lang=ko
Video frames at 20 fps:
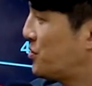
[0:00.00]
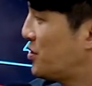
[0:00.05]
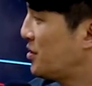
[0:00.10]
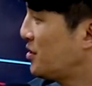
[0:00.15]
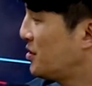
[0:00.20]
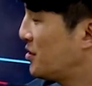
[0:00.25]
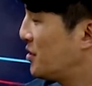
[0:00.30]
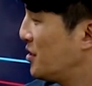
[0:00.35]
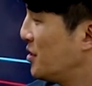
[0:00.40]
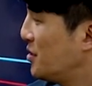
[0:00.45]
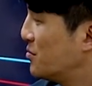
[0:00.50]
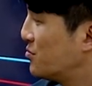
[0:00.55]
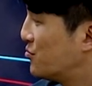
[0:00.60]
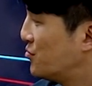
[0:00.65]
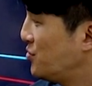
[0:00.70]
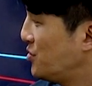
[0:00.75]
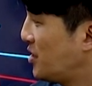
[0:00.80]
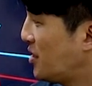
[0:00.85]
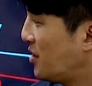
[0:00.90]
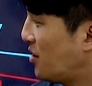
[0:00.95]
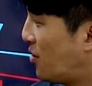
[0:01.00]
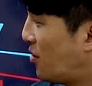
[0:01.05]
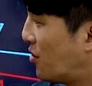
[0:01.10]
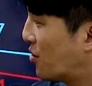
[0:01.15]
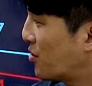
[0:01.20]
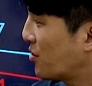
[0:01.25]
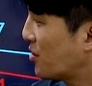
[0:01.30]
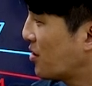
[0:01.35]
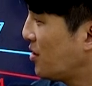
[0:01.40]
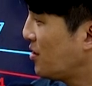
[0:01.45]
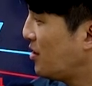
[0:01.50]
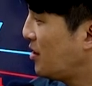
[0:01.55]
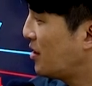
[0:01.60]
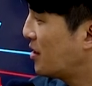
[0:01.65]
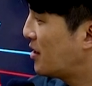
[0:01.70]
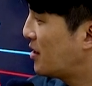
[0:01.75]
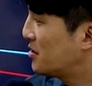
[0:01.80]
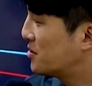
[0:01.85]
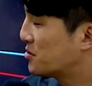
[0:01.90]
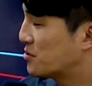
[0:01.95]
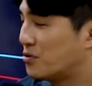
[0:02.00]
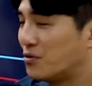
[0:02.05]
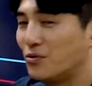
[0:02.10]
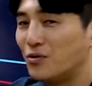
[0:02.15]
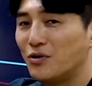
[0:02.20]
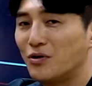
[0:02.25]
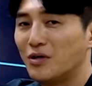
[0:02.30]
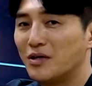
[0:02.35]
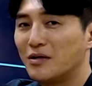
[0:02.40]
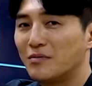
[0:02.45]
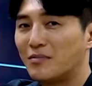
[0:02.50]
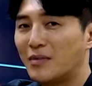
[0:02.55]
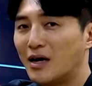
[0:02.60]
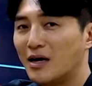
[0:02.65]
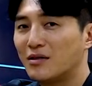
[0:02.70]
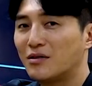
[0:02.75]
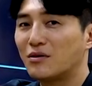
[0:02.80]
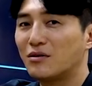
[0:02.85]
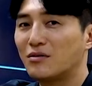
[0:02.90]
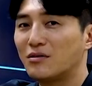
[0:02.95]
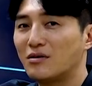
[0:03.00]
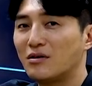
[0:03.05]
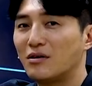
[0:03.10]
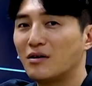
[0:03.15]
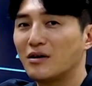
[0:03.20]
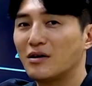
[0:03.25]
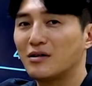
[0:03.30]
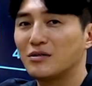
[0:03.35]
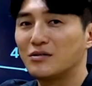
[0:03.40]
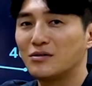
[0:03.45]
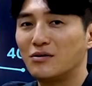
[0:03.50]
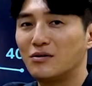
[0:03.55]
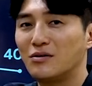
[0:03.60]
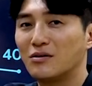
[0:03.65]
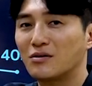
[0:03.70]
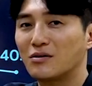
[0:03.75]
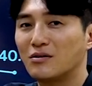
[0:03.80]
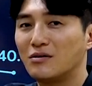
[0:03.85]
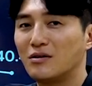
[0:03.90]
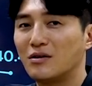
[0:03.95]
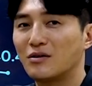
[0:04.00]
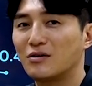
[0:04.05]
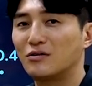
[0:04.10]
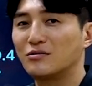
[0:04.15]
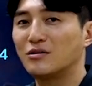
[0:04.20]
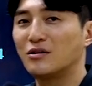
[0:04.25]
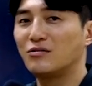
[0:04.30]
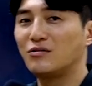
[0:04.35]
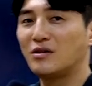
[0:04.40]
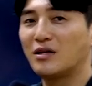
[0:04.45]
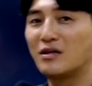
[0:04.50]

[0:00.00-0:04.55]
때는 문제를 어렵게 내야 가지고 많이 떨어뜨려야겠죠. 근데 경쟁률이